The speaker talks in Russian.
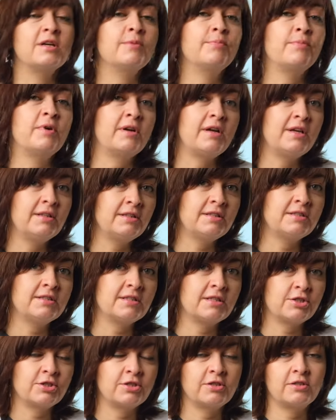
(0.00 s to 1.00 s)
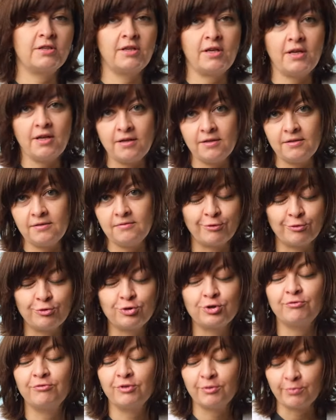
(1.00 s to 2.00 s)
аппараты из наших келей
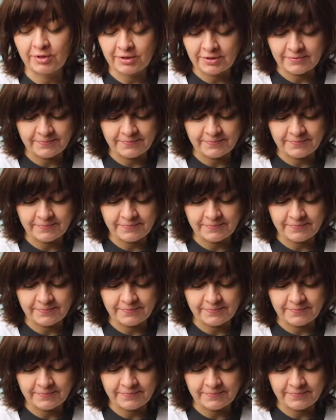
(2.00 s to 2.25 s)
лучше выбрать.